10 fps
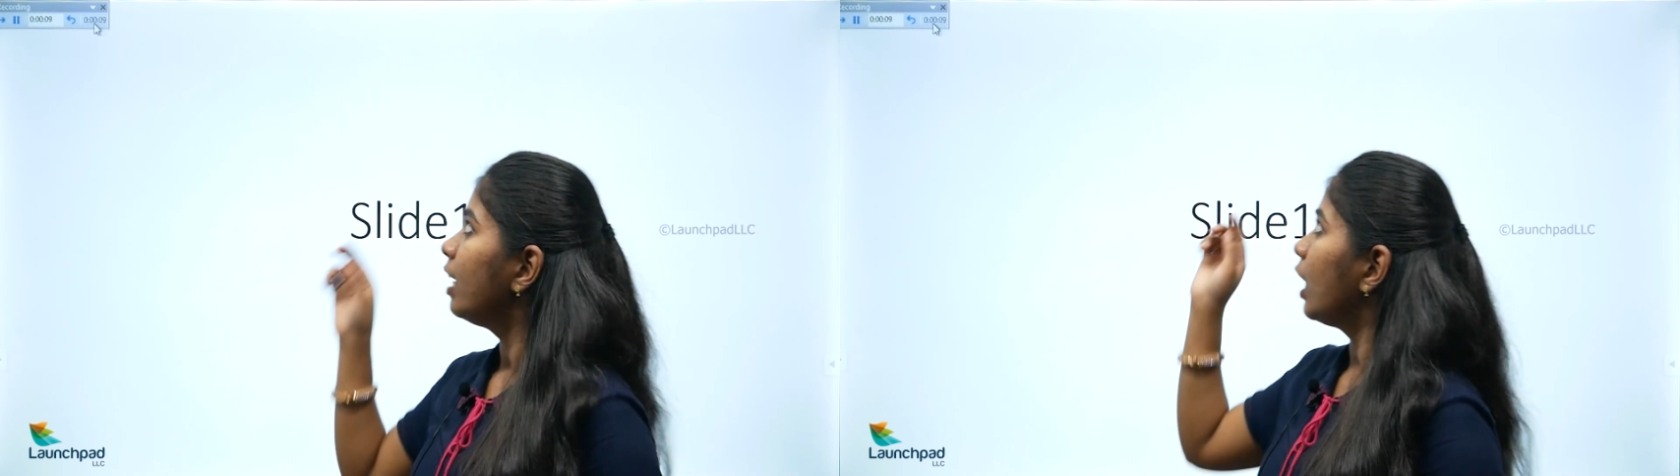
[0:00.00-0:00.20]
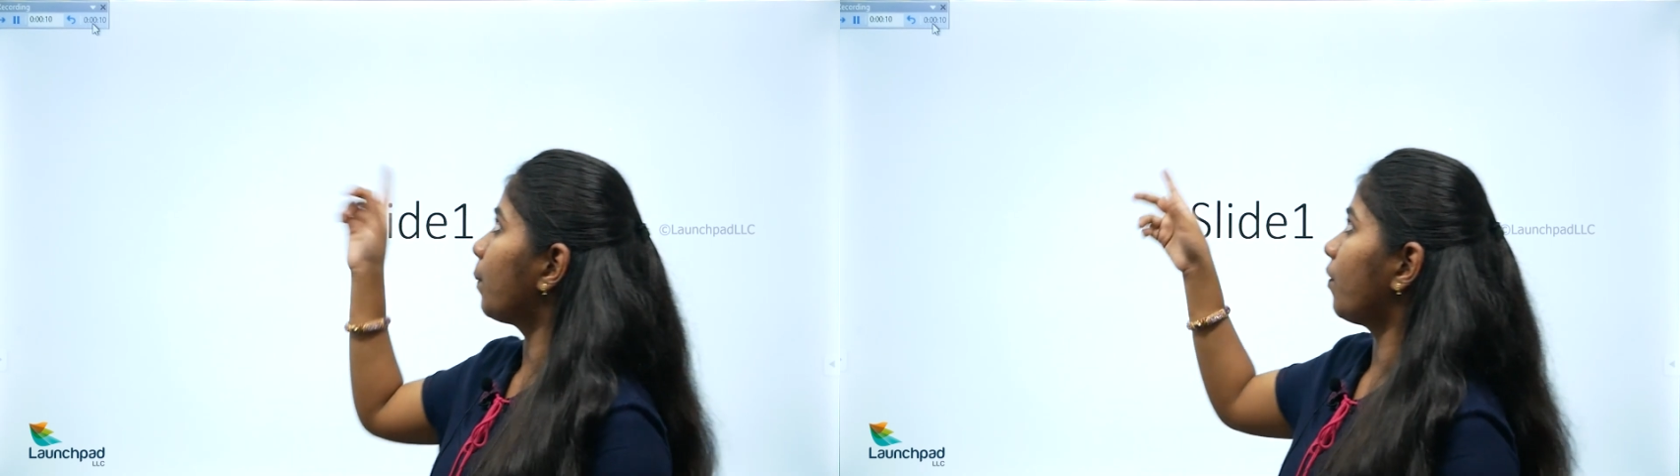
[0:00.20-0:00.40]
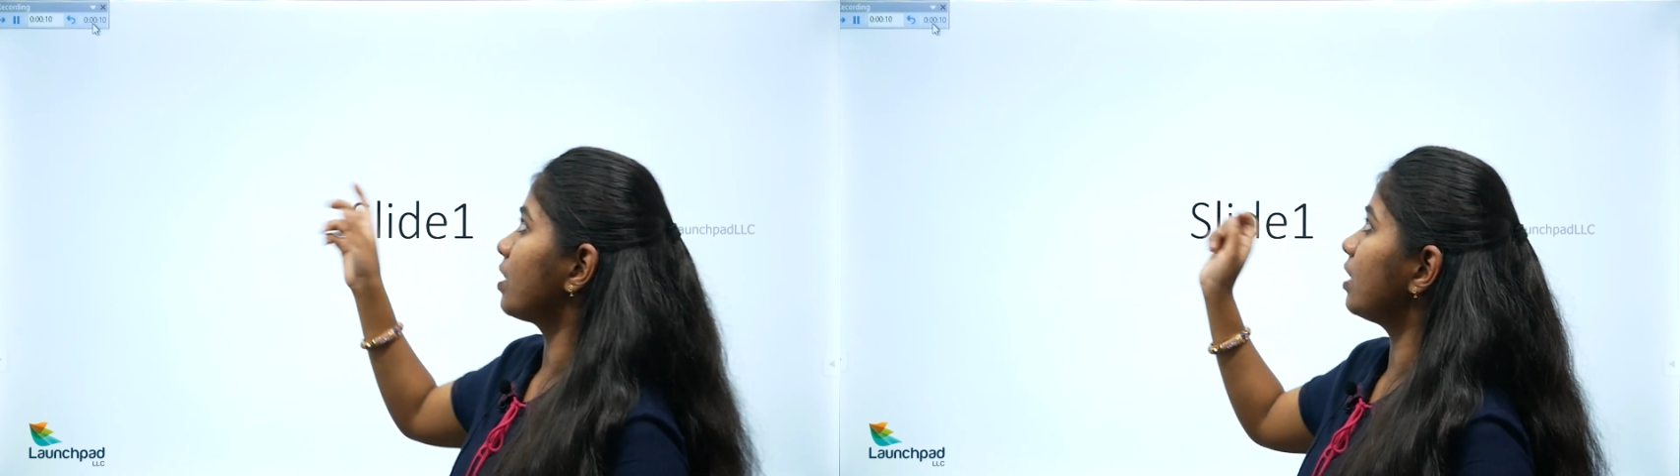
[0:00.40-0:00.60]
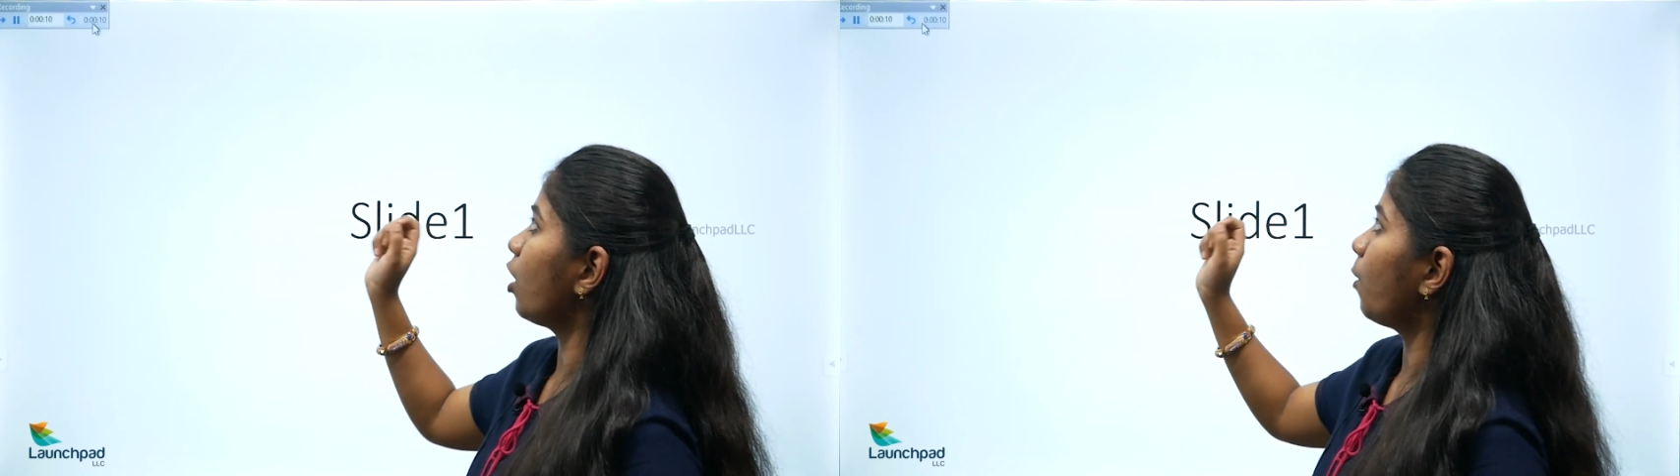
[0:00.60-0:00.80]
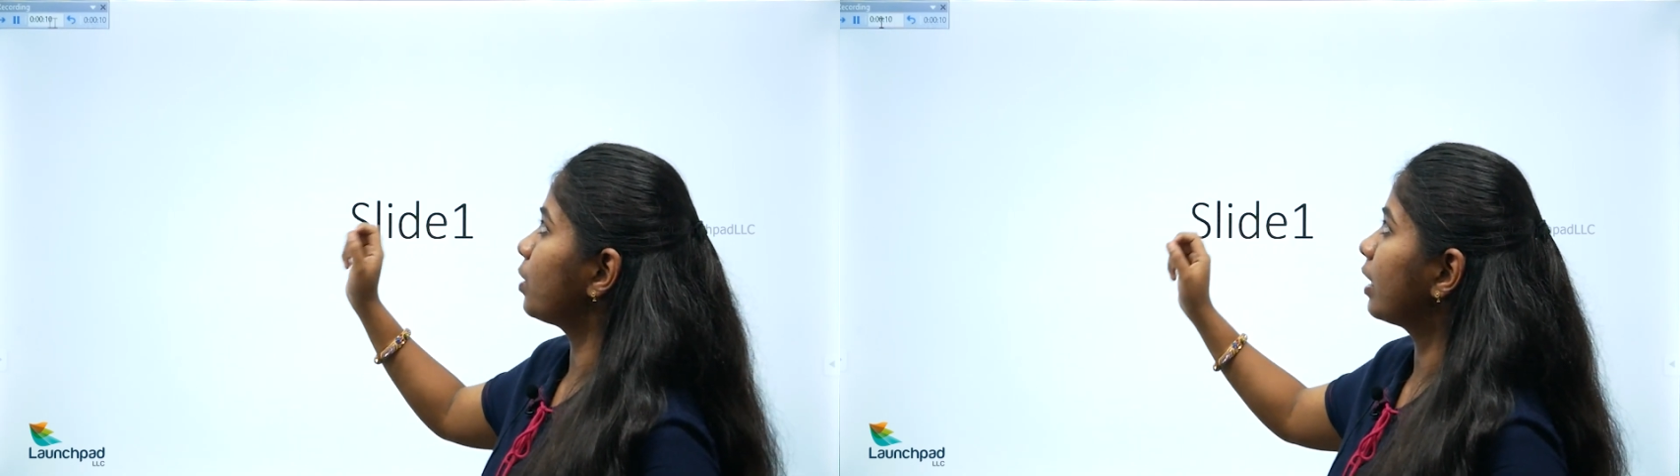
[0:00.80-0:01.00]
இப்போ ஃபஸ்ட்டு இது
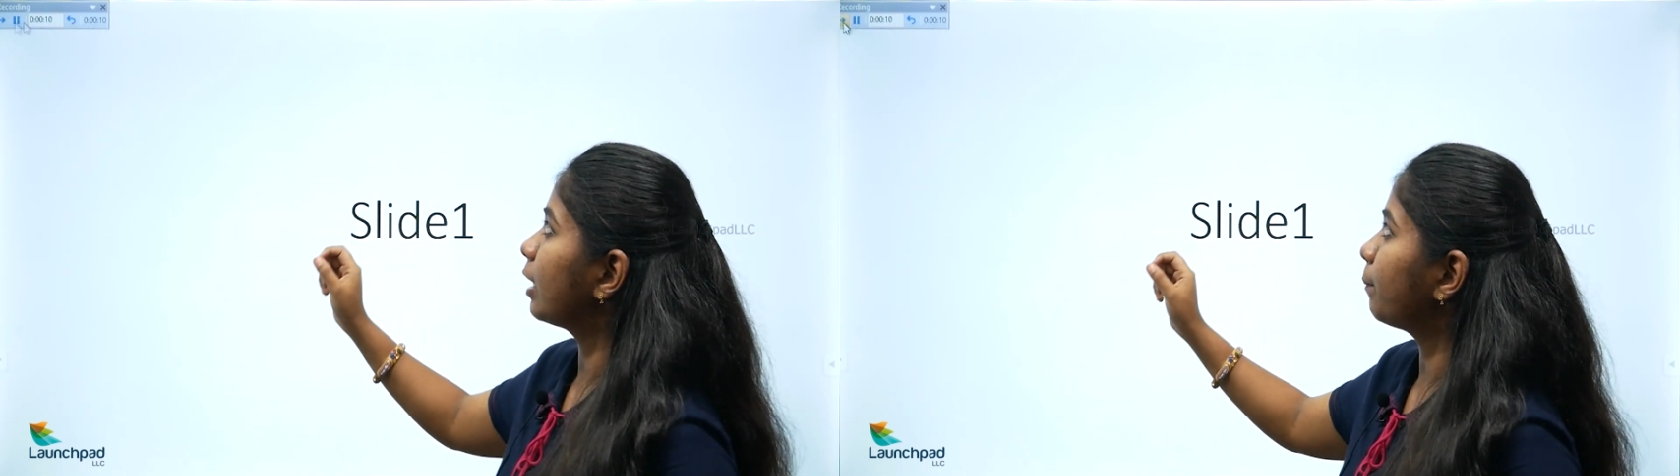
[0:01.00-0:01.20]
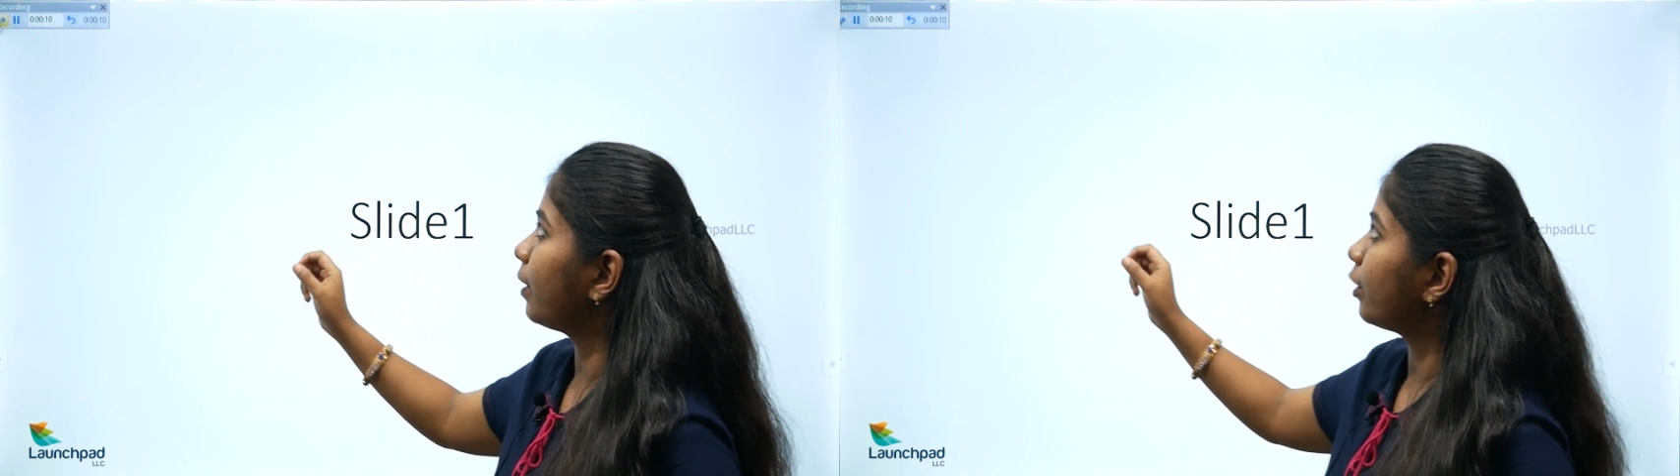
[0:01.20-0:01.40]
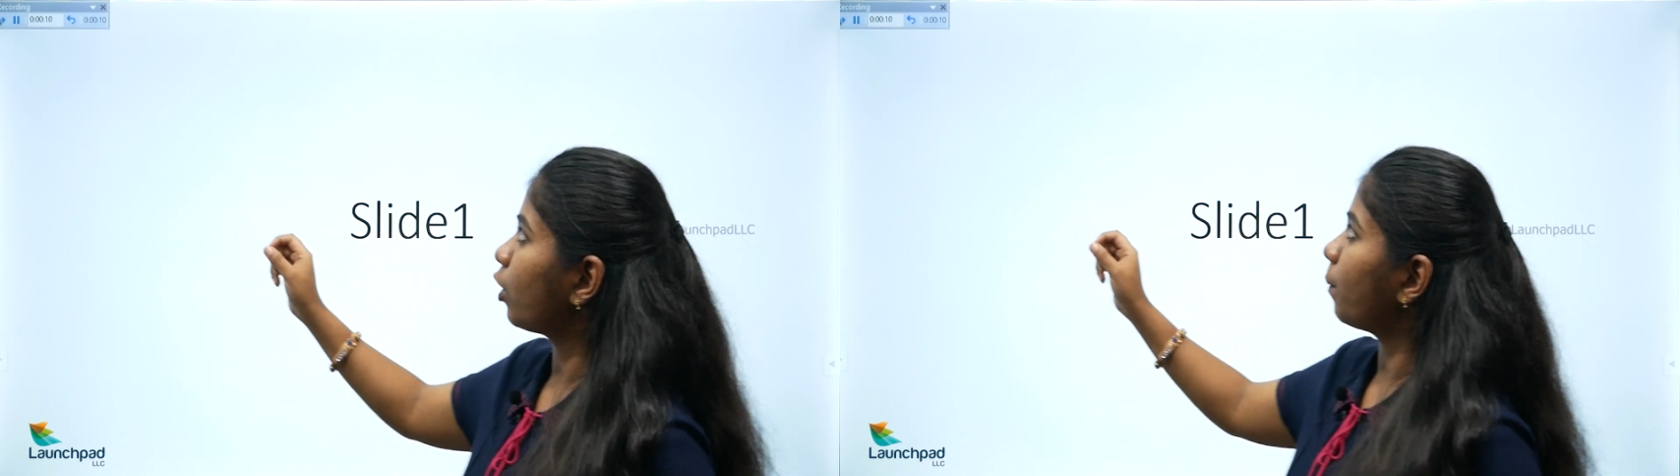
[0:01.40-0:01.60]
ஆப்ஷனை கிளிக் பண்ணிட்டோம்